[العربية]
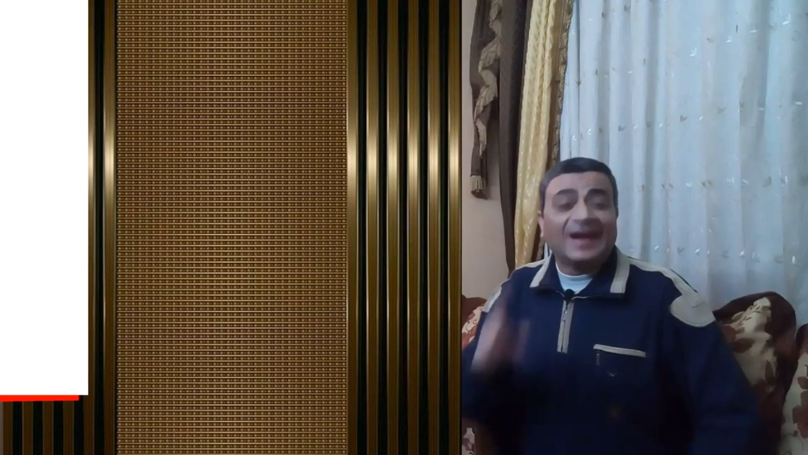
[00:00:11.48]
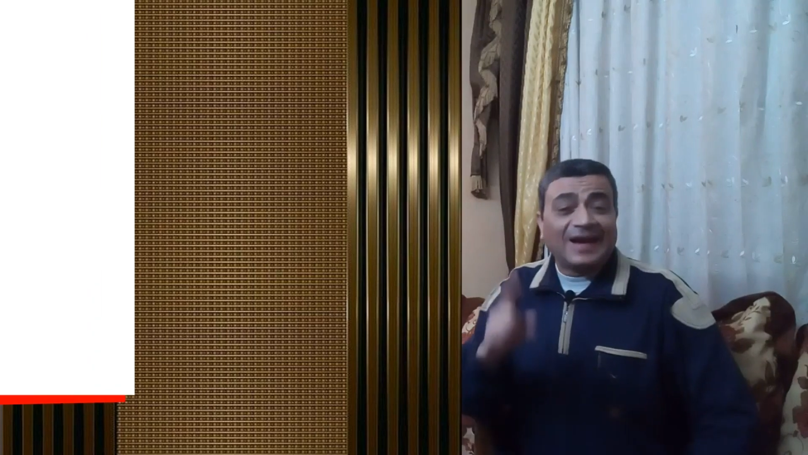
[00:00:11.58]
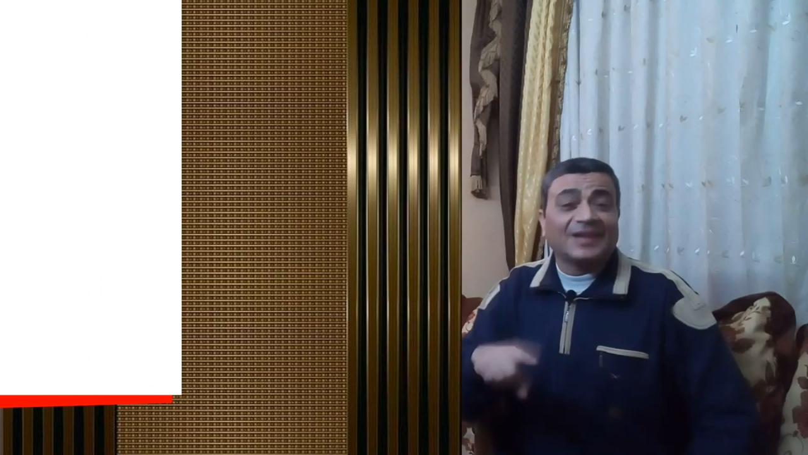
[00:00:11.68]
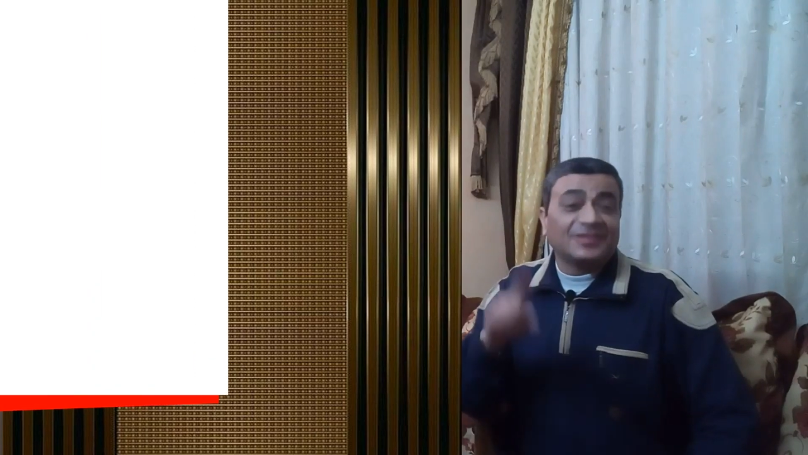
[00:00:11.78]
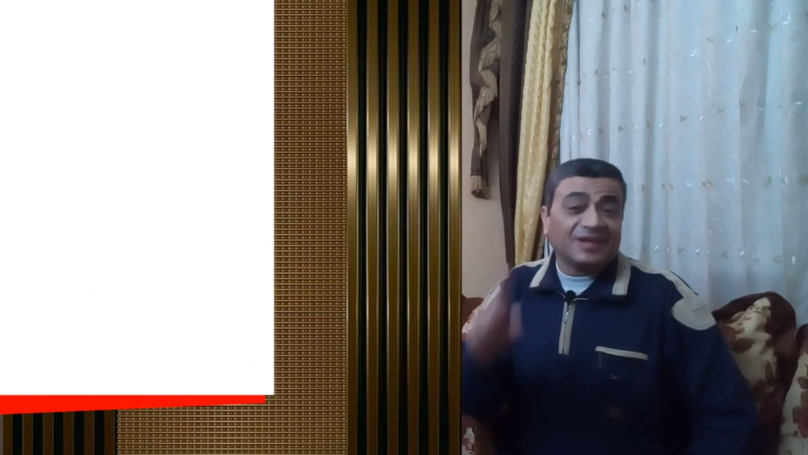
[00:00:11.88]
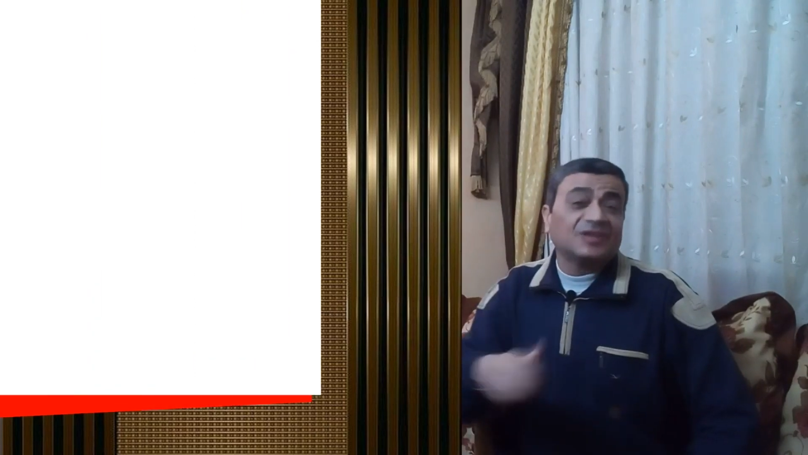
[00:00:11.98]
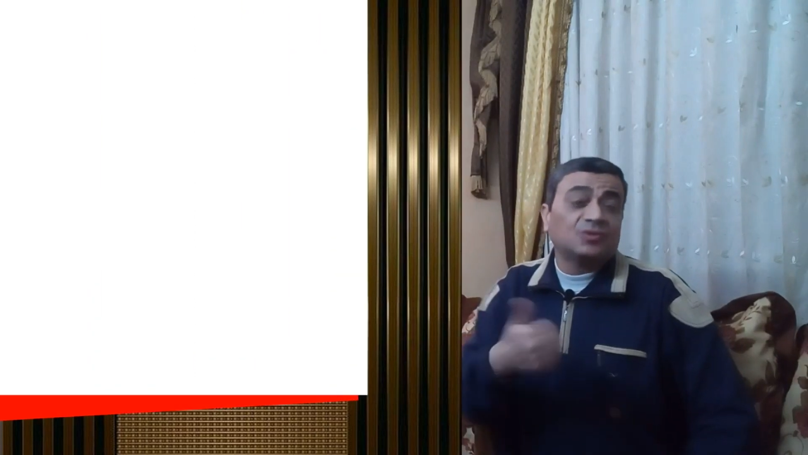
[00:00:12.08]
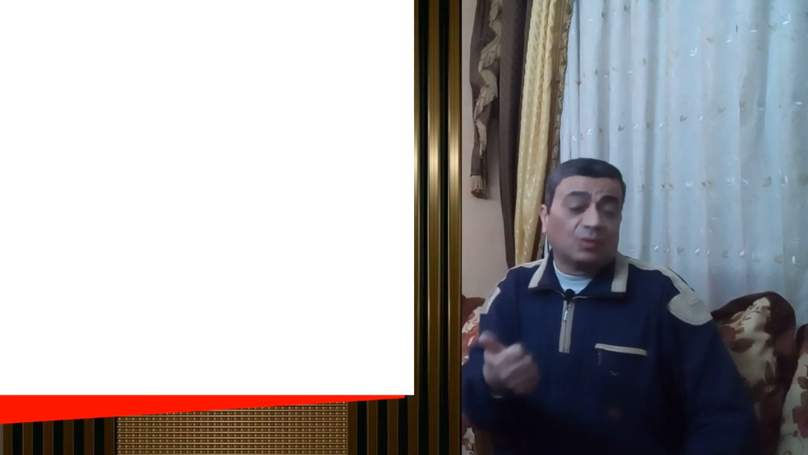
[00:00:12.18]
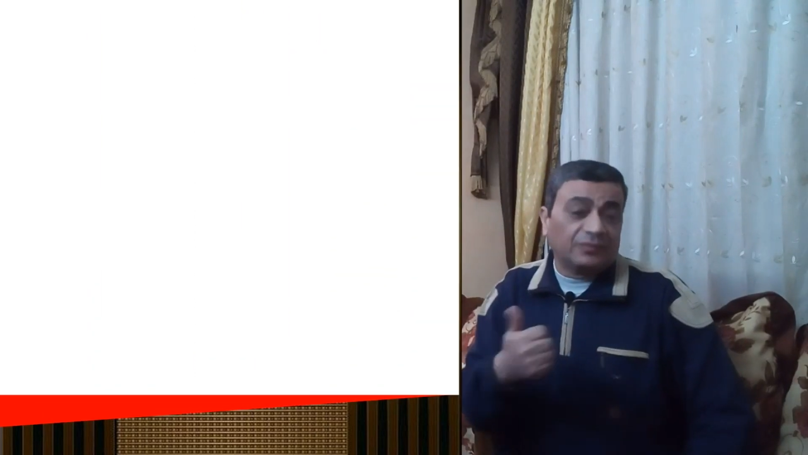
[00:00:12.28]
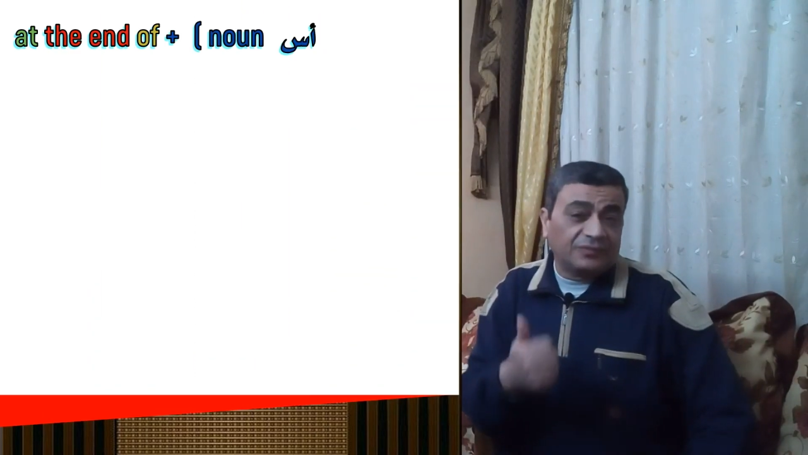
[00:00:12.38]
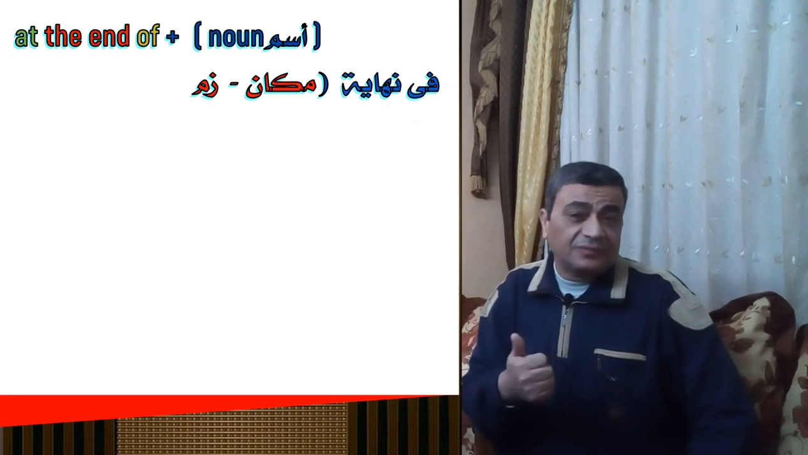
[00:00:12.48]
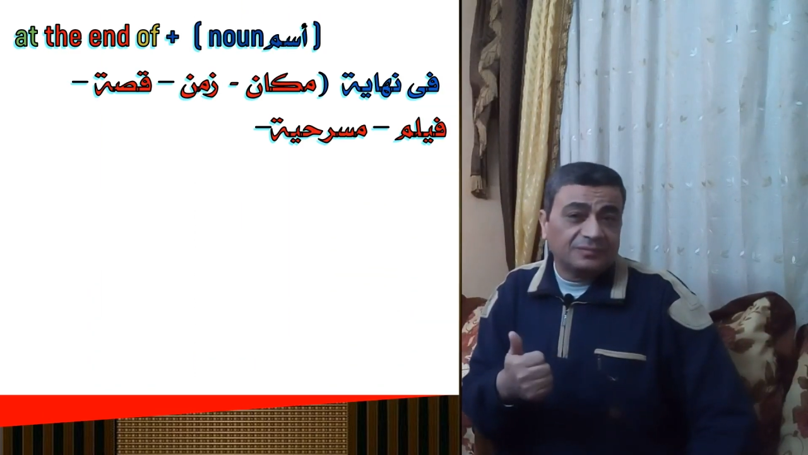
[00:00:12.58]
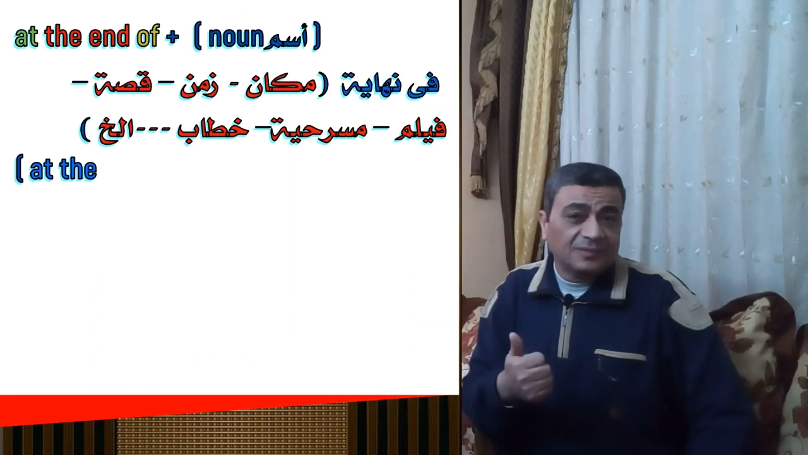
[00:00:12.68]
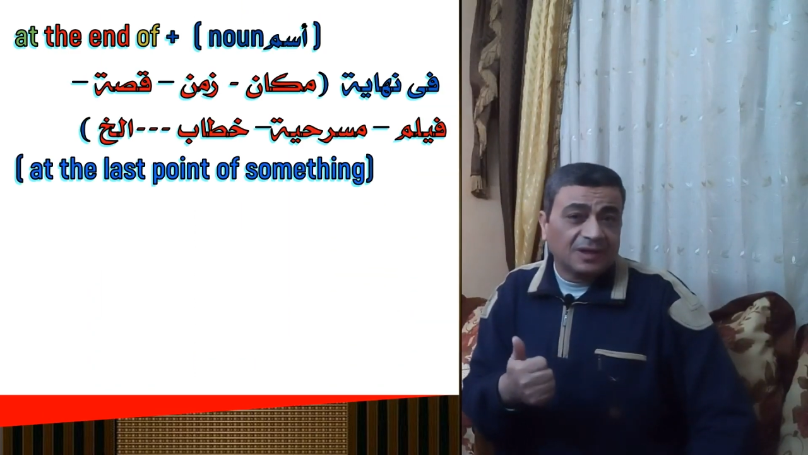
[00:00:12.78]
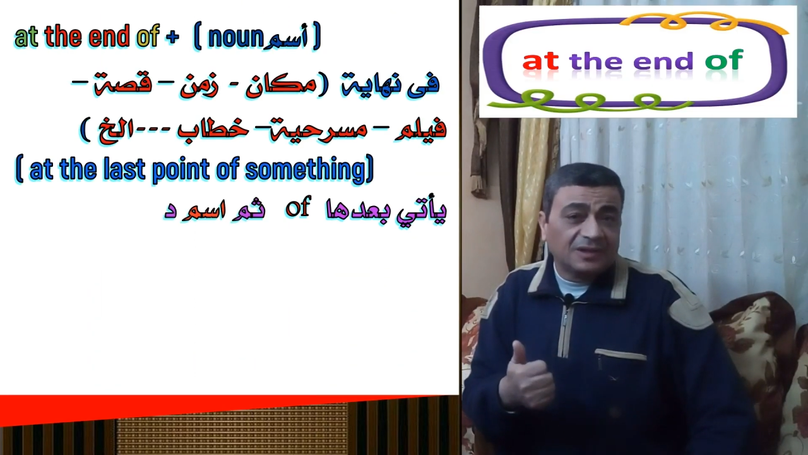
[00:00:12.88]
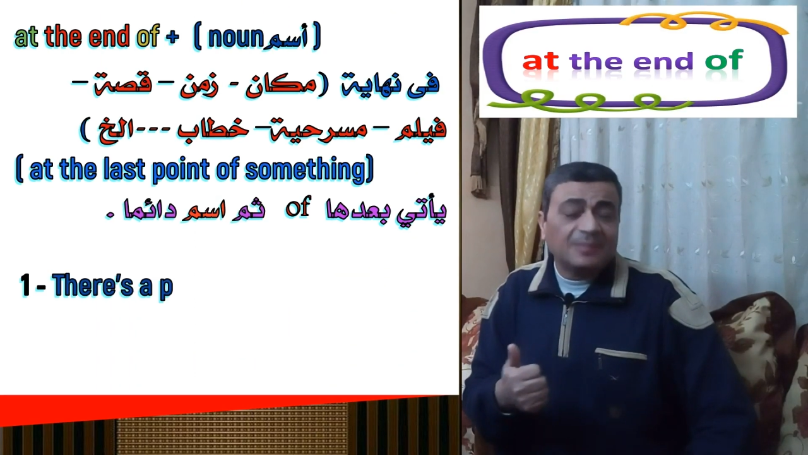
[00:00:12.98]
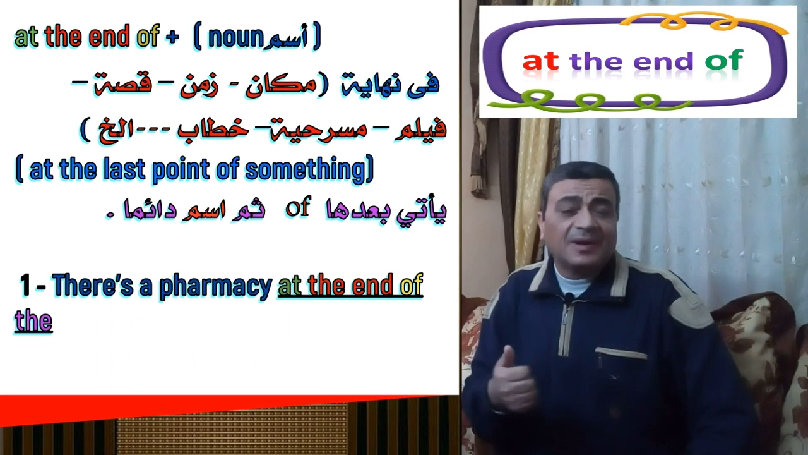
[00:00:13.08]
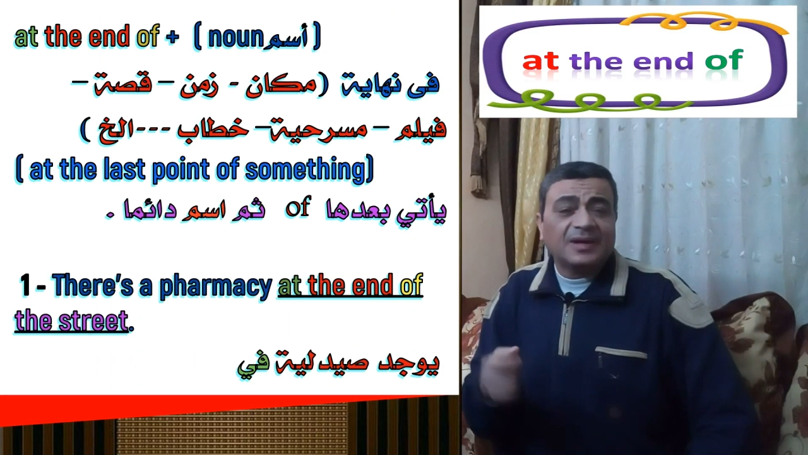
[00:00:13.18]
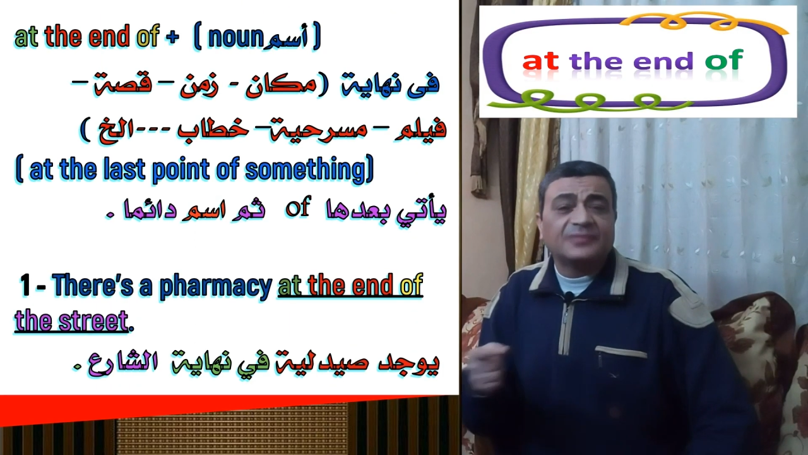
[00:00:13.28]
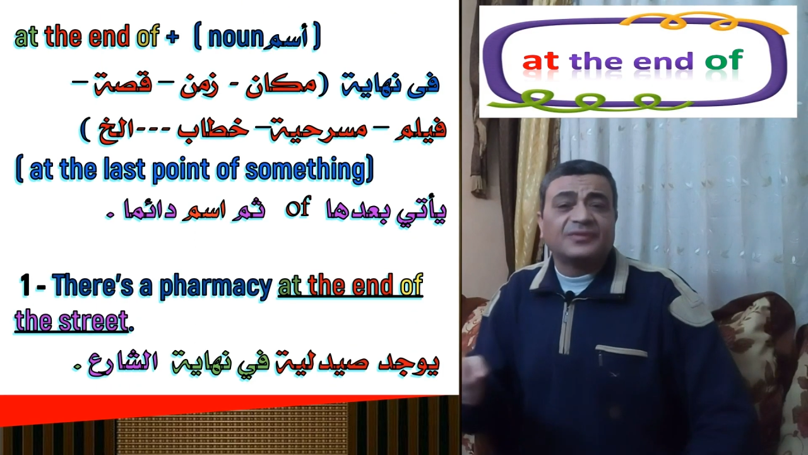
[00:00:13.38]
at the end of دي
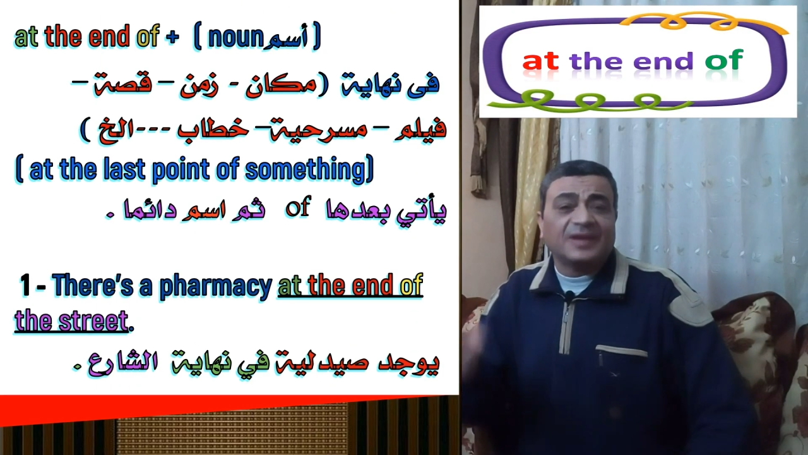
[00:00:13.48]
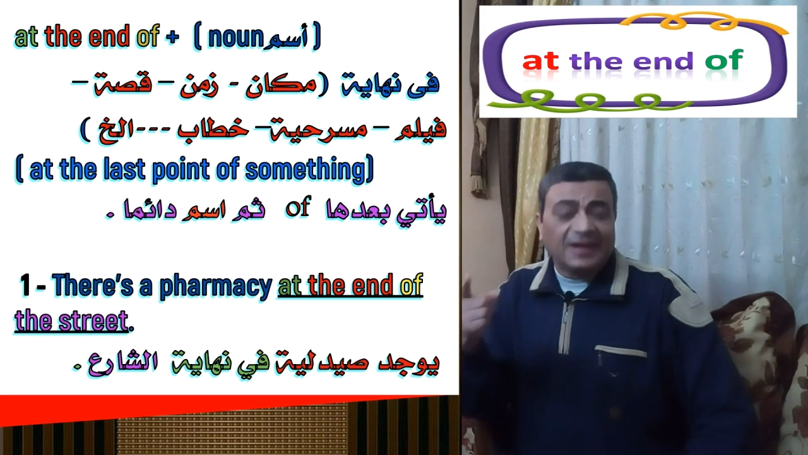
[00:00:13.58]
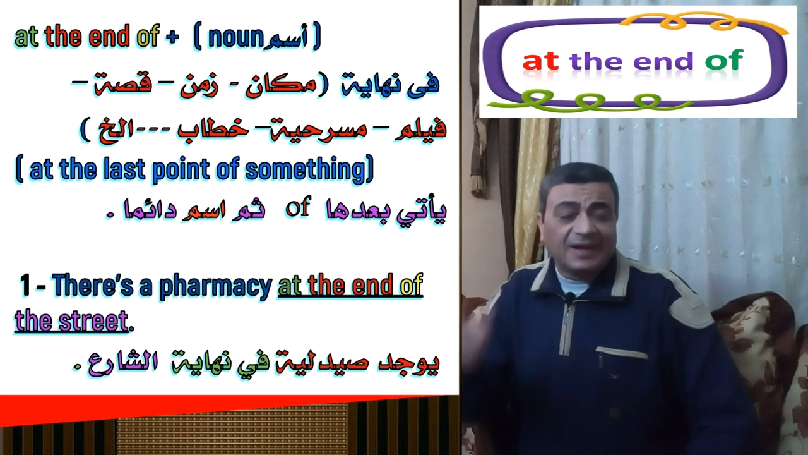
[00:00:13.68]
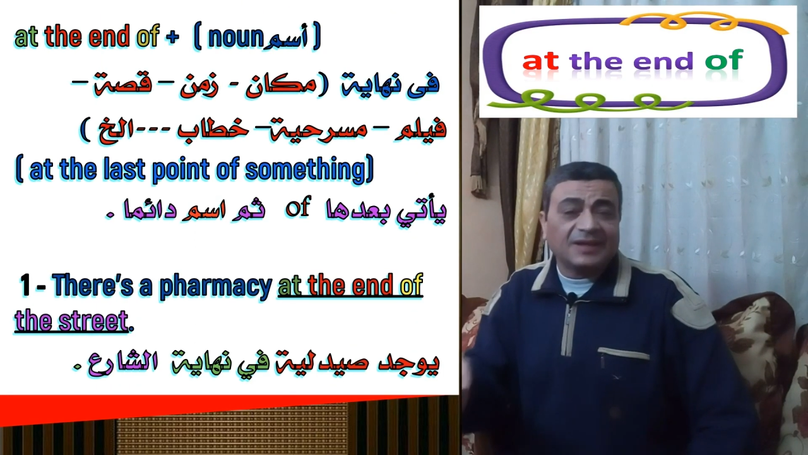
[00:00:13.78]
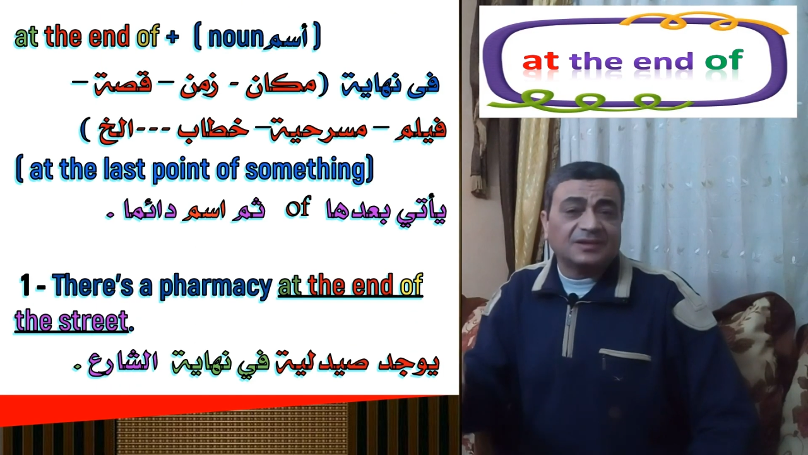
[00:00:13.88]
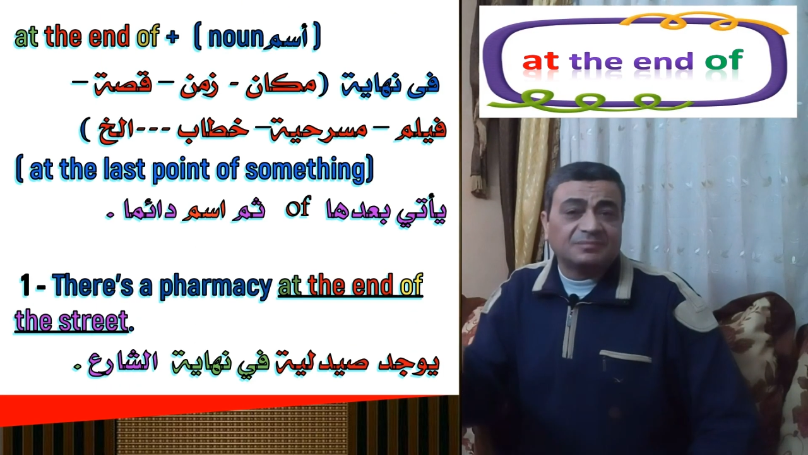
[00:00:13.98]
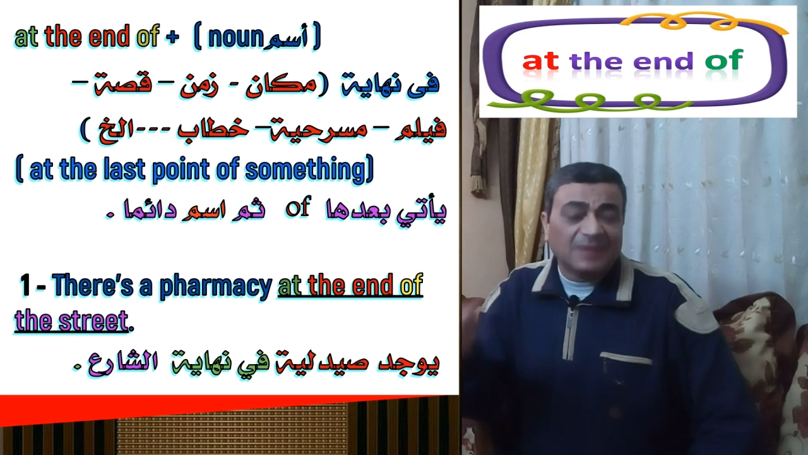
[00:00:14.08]
معناها في نهاية